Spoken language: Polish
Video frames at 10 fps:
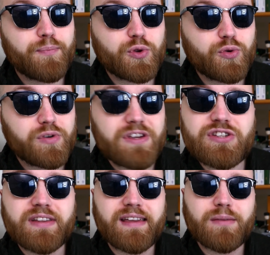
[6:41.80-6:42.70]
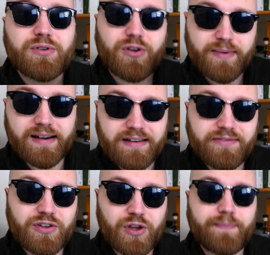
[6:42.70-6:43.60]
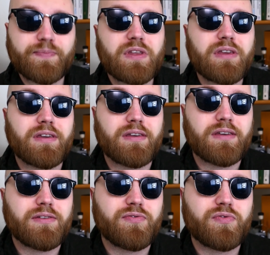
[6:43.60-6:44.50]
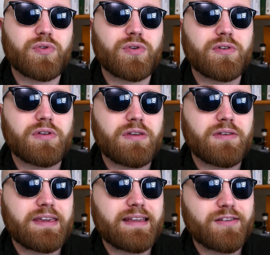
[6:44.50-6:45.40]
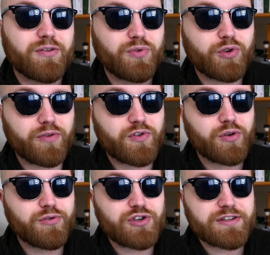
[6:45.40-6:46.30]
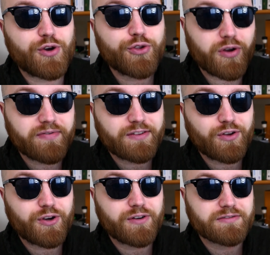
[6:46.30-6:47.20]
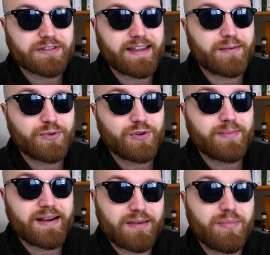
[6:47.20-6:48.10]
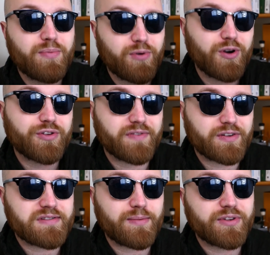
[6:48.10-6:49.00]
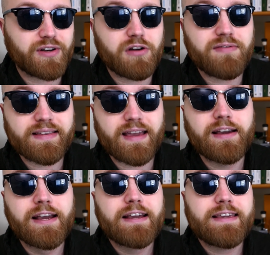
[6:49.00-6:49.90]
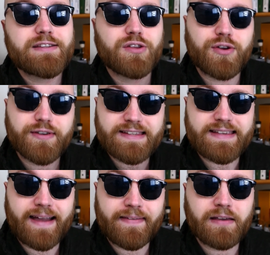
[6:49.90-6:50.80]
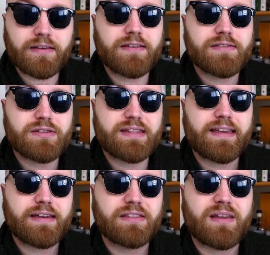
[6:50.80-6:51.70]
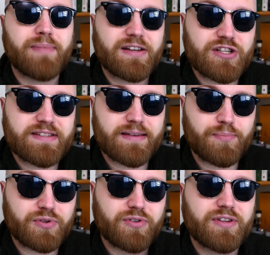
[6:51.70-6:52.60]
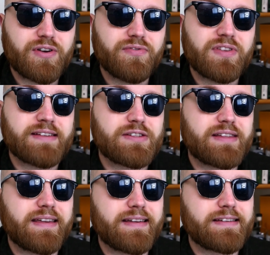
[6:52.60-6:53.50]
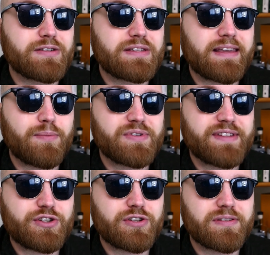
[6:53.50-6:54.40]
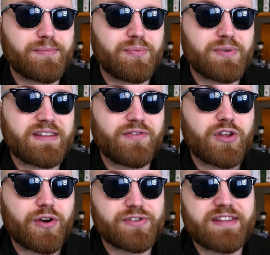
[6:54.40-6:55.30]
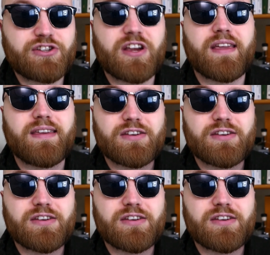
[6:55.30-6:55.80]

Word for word: Produkuje się tak jakby normalne wino i, i, w, i, i kiedy to, to, wino już jest gotowe do, tak jakby normalnie by było gotowe do zabutelkowania, jest ono oceniane i zostaje na beczce pod, do tego wina zostaje, zostaje poznaczy, postawione oznaczenie.